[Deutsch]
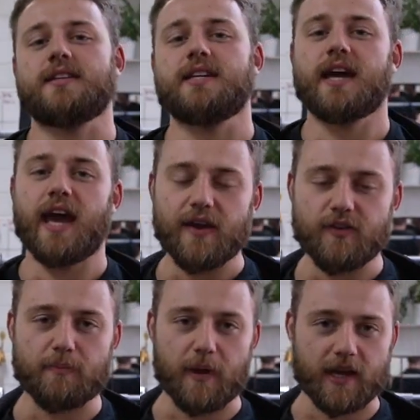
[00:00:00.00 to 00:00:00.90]
Die
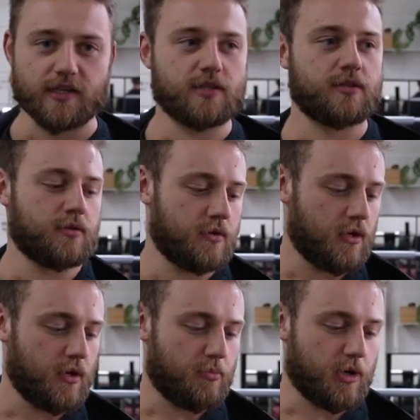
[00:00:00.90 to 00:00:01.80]
Heavy Packs,
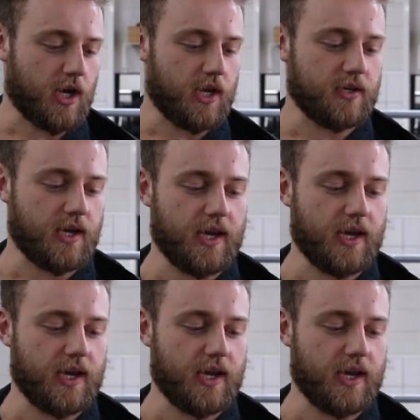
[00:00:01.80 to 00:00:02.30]
bekannt